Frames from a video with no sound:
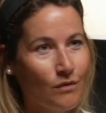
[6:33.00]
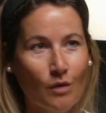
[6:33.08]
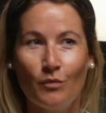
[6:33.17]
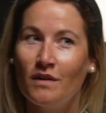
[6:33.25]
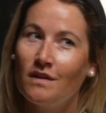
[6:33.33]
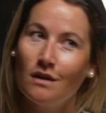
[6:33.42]

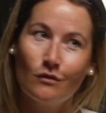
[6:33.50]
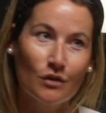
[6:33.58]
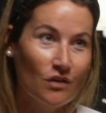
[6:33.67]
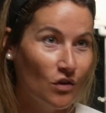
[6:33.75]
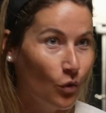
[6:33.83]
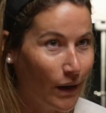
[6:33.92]
da muss ich ja
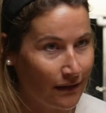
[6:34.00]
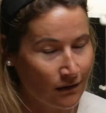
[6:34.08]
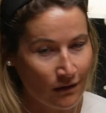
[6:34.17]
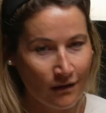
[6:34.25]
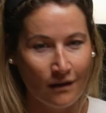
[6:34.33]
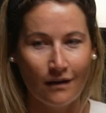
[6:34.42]
was
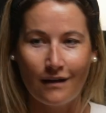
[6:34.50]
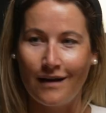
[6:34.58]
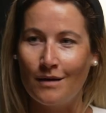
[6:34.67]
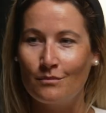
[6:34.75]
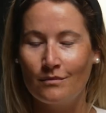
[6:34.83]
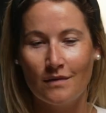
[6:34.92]
zahlen.
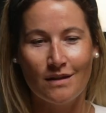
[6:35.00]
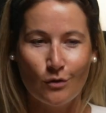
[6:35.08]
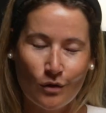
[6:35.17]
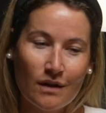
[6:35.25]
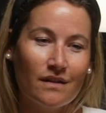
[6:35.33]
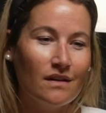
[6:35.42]
Ähm,
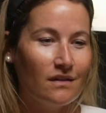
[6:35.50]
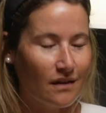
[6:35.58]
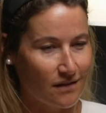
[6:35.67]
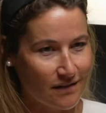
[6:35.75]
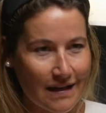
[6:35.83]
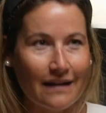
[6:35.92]
ja, es ist
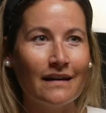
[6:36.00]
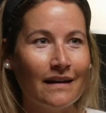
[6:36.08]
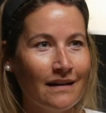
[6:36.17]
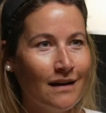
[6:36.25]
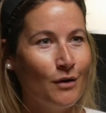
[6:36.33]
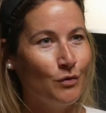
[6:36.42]
ein sehr
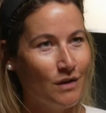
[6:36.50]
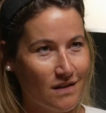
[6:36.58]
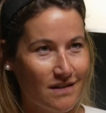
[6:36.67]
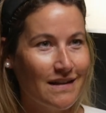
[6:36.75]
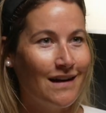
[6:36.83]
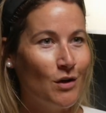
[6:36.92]
geringer und ein
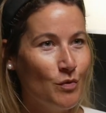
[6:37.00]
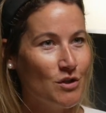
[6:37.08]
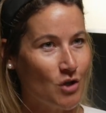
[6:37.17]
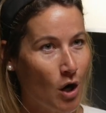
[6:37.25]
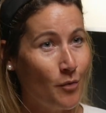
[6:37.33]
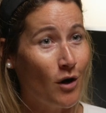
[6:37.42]
sehr
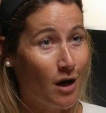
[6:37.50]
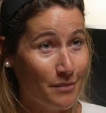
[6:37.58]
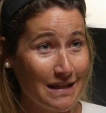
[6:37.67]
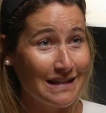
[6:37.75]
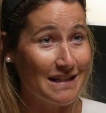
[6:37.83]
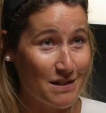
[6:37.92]
überschaubarer
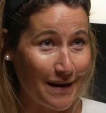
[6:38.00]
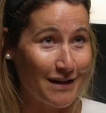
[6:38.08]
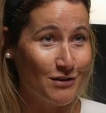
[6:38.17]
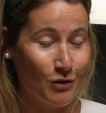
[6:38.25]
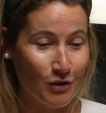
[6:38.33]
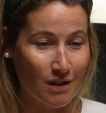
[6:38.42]

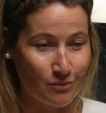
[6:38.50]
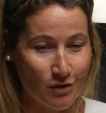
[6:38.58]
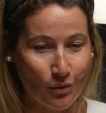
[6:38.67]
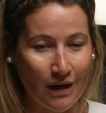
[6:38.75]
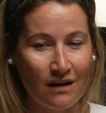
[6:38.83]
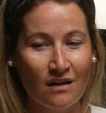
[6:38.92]
Mitgliedsbeitrag im
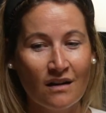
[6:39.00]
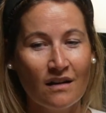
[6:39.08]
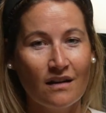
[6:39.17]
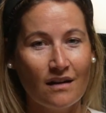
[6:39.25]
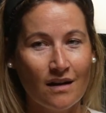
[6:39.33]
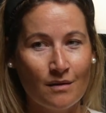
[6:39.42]
Jahr.
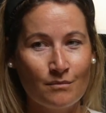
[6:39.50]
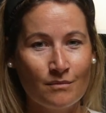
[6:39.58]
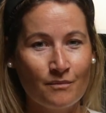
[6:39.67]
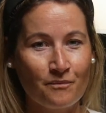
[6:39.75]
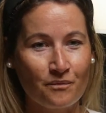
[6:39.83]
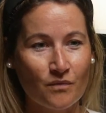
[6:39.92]

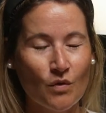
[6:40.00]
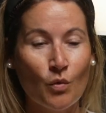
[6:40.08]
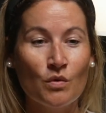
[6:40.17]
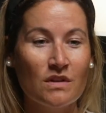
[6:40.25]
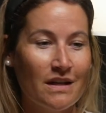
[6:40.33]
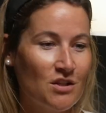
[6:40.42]
Ähm,
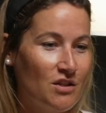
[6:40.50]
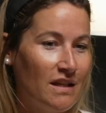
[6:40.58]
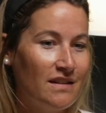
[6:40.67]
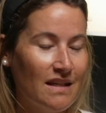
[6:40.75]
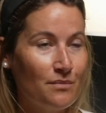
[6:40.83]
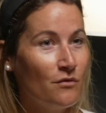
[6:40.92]
und es
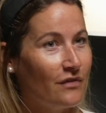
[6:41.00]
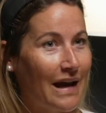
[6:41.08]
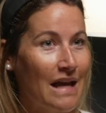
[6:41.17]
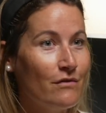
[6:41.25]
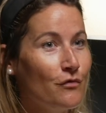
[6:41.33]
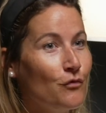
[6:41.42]
steht jedem
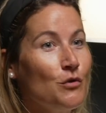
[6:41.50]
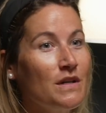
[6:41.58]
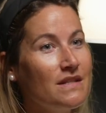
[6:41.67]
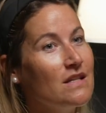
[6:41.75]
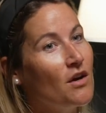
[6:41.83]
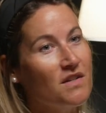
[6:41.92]
frei,
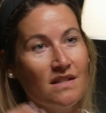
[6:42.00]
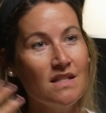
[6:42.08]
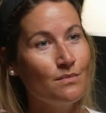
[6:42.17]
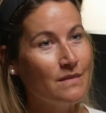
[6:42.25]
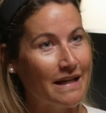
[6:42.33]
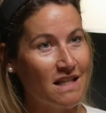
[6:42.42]
wofür sie aus
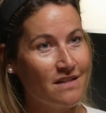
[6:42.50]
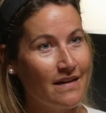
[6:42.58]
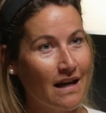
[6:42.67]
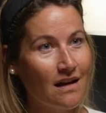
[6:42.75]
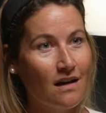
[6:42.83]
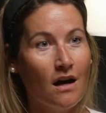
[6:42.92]
diesem
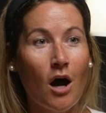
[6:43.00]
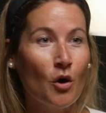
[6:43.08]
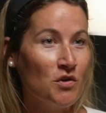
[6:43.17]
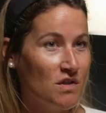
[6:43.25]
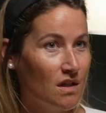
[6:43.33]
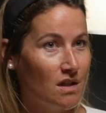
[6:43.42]
Netzwerk
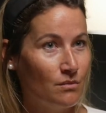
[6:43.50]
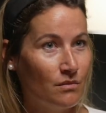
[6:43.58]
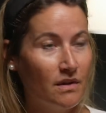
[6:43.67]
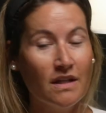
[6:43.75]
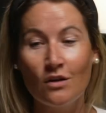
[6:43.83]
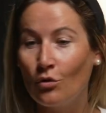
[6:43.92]

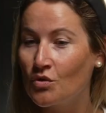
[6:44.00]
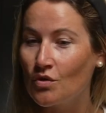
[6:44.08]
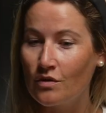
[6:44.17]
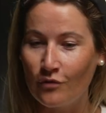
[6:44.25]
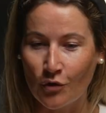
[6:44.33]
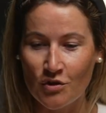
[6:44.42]
außernimmt. Ich kann
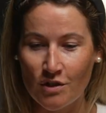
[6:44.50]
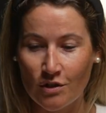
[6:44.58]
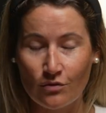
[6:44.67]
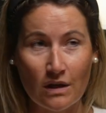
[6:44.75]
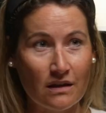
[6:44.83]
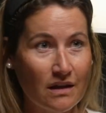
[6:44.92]
zu den
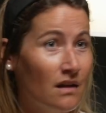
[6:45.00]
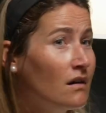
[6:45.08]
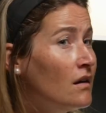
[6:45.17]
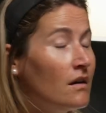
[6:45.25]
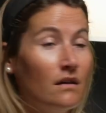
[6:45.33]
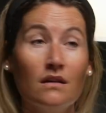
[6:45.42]
Veranstaltungen
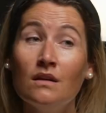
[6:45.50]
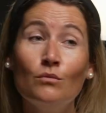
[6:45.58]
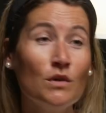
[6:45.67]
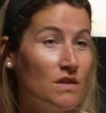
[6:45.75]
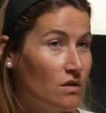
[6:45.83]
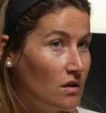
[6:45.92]
gehen, ich
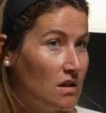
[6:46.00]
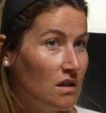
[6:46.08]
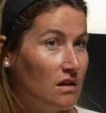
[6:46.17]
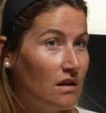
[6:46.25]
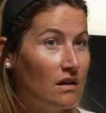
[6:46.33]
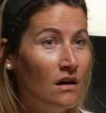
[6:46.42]
muss da nicht
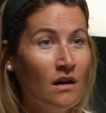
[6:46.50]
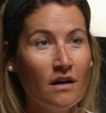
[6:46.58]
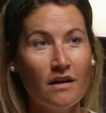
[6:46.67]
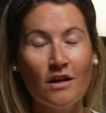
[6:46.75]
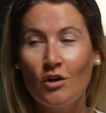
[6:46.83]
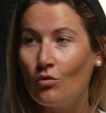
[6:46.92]
hingehen.
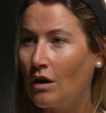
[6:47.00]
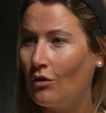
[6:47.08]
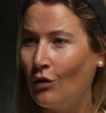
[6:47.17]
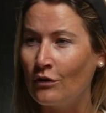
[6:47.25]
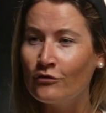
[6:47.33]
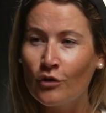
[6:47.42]
Ich kann
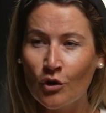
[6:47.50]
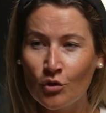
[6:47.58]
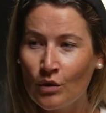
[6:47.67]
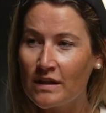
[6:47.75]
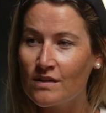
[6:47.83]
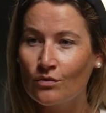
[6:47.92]
einfach
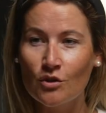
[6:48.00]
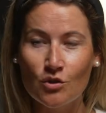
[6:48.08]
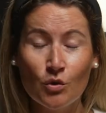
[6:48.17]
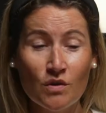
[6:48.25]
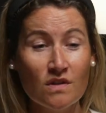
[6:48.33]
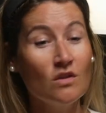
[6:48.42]
nur das
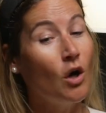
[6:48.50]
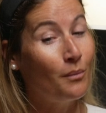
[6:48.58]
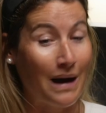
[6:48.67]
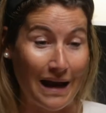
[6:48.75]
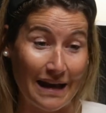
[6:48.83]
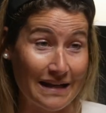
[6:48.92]
unterstützen,
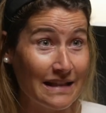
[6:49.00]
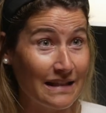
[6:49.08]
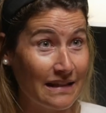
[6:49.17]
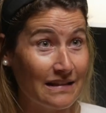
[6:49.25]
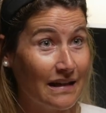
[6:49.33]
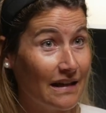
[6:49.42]
haben wir auch
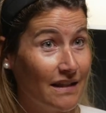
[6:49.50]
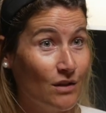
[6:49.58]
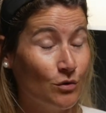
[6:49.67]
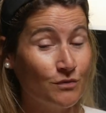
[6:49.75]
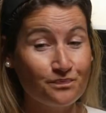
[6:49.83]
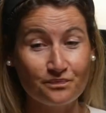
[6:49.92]
einige in der
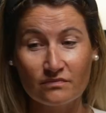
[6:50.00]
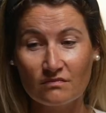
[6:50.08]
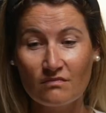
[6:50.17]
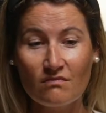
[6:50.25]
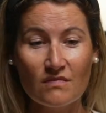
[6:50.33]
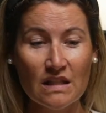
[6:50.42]
Region
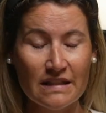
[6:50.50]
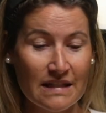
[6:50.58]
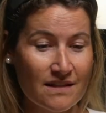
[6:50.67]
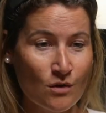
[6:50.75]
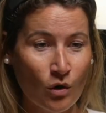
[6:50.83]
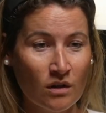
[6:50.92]

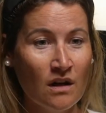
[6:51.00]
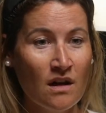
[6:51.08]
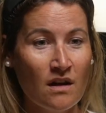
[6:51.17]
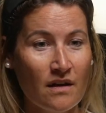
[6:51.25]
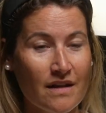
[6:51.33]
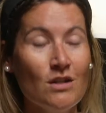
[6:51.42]
die sagen,
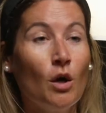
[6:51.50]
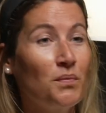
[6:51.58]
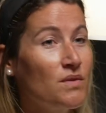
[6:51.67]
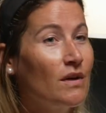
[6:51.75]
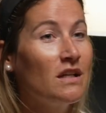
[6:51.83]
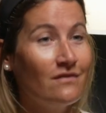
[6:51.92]
ich
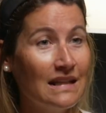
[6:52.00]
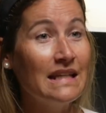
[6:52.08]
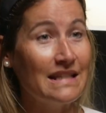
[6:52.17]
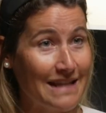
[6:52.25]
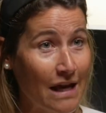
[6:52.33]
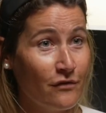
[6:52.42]
habe zwar nicht
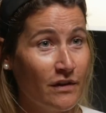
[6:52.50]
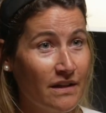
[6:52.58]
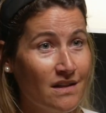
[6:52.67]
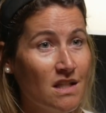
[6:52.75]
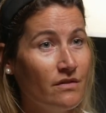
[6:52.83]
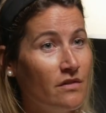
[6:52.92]
wirklich Zeit für
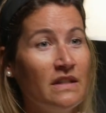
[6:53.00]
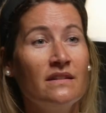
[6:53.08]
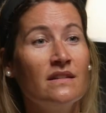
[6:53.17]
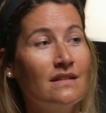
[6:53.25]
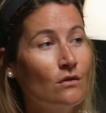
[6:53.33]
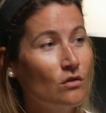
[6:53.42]
das, aber ich
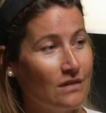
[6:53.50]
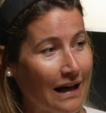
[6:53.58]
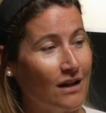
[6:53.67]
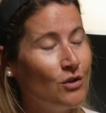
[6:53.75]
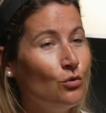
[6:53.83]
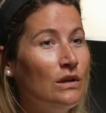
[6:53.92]
finde das eine
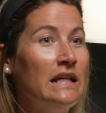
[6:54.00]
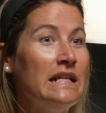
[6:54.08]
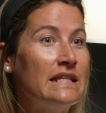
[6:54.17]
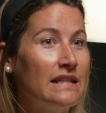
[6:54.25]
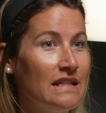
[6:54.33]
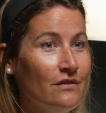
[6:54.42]
total coole
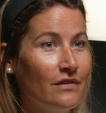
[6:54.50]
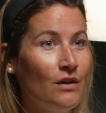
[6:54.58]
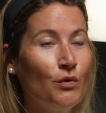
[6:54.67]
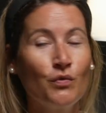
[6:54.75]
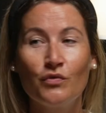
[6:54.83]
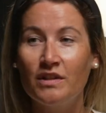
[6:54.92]

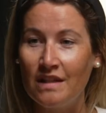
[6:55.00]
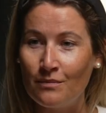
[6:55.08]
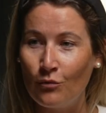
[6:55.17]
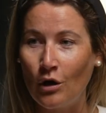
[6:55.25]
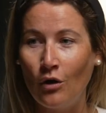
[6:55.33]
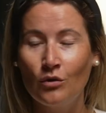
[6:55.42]
Initiative und für
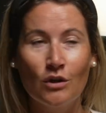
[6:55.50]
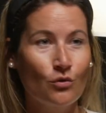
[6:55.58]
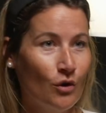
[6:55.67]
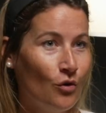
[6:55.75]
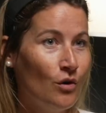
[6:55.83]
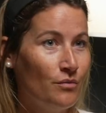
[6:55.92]
die paar hundert
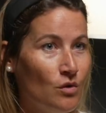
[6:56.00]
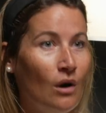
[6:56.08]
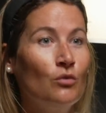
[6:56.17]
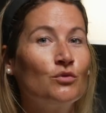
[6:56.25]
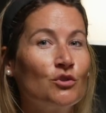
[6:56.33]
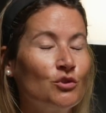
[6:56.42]
Euro im
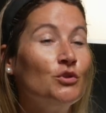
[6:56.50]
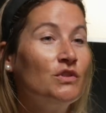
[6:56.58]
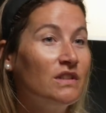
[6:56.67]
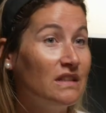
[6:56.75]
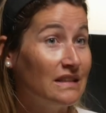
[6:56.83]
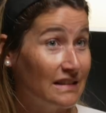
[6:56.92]
Jahr
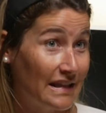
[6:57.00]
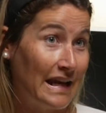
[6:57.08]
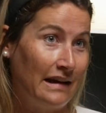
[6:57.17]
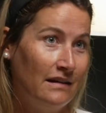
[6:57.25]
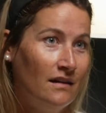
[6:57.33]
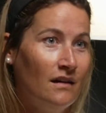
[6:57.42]
unterstütze ich das
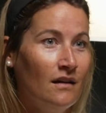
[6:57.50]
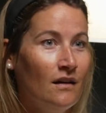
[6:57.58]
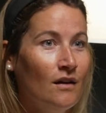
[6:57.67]
gern.